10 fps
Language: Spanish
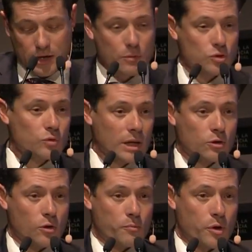tenemos un
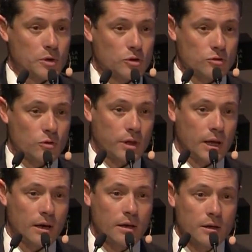alto compromiso
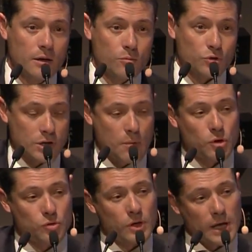social. Pues la
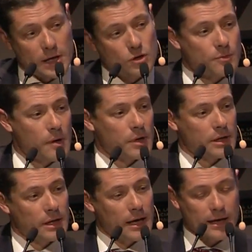oportunidad que nos va a
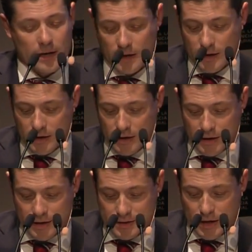brindar
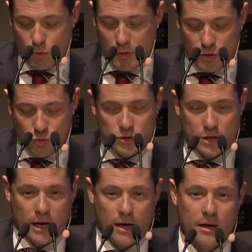eh, esta nueva
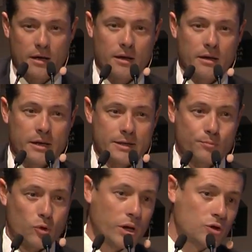industria es
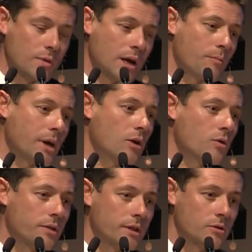porque nos va a cambiar el
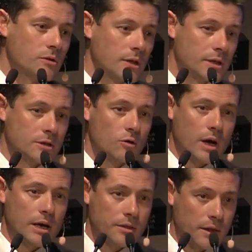concepto de
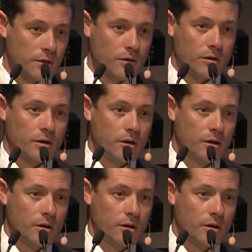deslocalización.